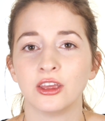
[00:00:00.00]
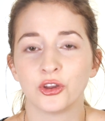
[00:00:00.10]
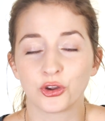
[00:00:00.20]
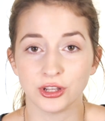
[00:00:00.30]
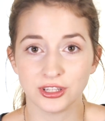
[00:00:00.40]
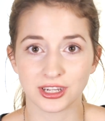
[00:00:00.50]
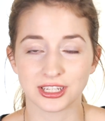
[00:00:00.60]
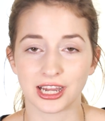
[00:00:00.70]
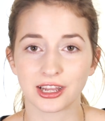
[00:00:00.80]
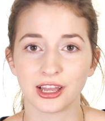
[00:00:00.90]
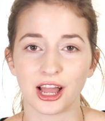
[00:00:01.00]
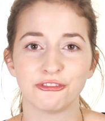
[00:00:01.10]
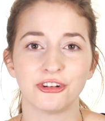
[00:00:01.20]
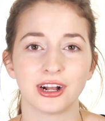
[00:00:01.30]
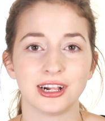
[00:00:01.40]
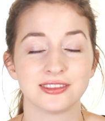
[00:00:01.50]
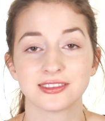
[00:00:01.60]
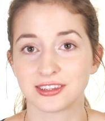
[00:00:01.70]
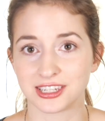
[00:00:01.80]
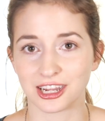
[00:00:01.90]
ihr könnt den Gedanken einfach als
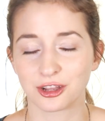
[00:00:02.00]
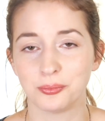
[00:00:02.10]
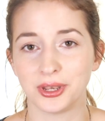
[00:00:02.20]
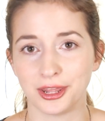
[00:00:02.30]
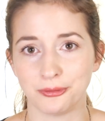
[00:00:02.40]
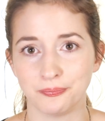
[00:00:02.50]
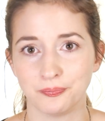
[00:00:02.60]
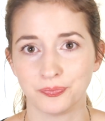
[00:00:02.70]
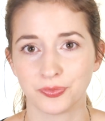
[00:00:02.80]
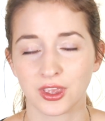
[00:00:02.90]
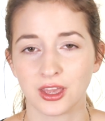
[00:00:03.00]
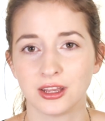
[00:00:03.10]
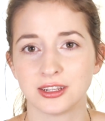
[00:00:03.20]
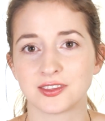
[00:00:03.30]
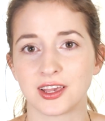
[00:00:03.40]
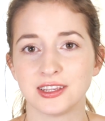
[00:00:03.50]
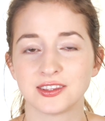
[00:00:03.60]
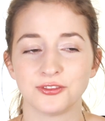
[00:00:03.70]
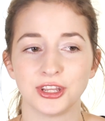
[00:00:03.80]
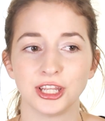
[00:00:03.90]
Gedanken benennen. Das
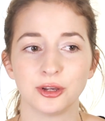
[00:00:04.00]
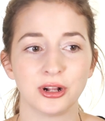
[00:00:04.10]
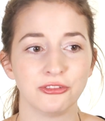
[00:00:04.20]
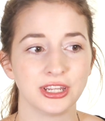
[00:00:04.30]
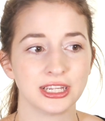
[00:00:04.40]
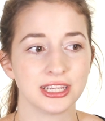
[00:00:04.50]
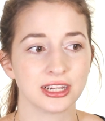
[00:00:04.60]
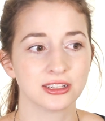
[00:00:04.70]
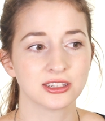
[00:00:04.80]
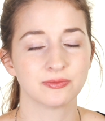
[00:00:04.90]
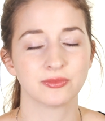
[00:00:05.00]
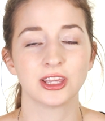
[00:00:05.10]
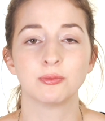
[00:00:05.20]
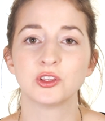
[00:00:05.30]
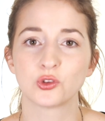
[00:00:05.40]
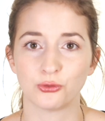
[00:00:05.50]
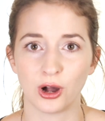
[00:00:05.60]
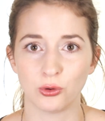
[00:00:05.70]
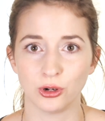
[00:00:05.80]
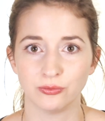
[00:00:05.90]
heißt, wenn ihr mal wieder denkt, ich bin so
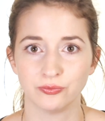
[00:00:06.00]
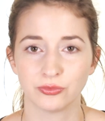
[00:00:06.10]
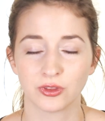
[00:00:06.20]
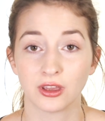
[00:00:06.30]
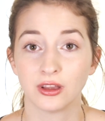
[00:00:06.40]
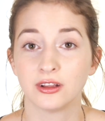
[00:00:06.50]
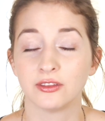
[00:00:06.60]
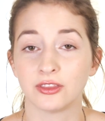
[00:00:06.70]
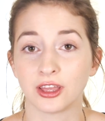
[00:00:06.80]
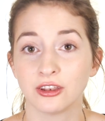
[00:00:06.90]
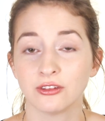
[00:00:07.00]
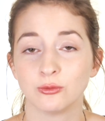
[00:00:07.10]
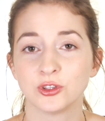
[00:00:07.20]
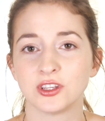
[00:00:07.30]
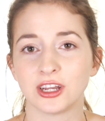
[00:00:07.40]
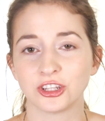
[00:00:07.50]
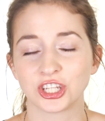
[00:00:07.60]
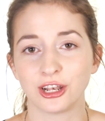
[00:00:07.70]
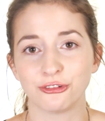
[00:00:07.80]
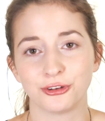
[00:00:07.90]
faul, dann müsst ihr
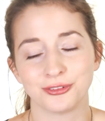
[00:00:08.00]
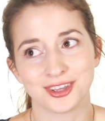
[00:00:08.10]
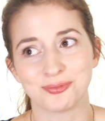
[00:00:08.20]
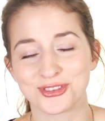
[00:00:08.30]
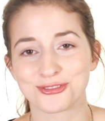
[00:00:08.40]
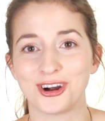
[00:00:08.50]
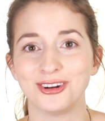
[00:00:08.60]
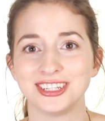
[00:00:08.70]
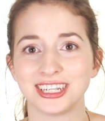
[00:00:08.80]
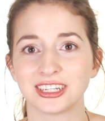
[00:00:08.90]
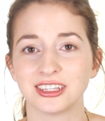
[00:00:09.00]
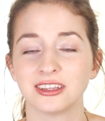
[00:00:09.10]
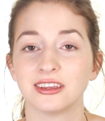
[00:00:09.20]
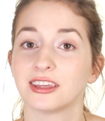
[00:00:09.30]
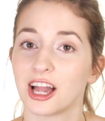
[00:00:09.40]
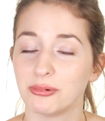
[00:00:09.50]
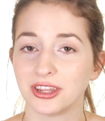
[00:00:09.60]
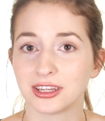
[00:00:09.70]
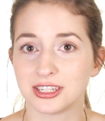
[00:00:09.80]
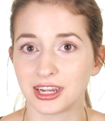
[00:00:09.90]
anstelle von ich bin so faul denken, ich habe
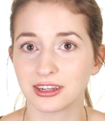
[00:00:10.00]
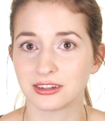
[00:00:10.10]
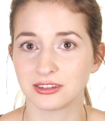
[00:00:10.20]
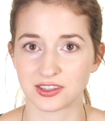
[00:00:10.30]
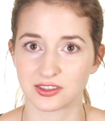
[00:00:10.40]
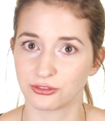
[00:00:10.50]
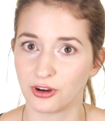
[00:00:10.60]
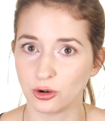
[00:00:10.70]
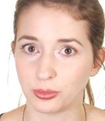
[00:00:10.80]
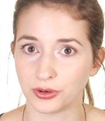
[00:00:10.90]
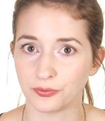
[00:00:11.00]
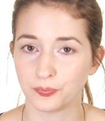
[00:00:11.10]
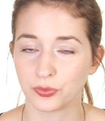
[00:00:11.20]
den Gedanken, dass ich faul bin.